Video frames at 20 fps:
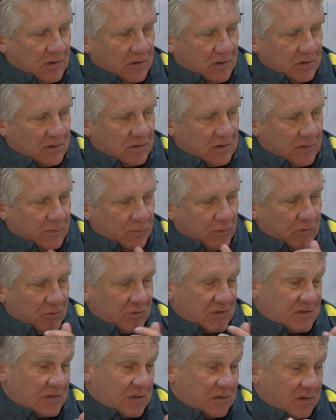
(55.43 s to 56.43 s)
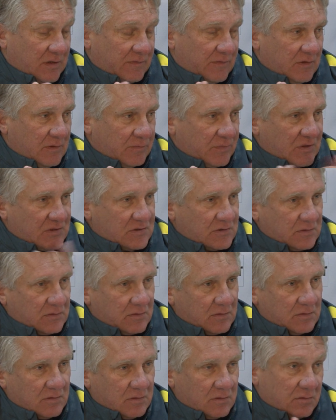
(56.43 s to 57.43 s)
игровой какое-то столкновение
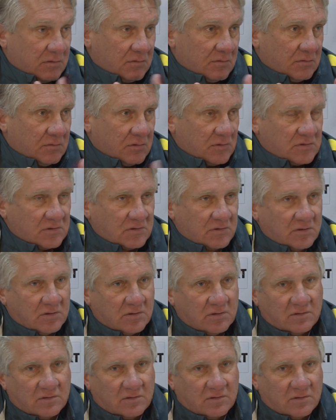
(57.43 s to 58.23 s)
простое. Ну, то есть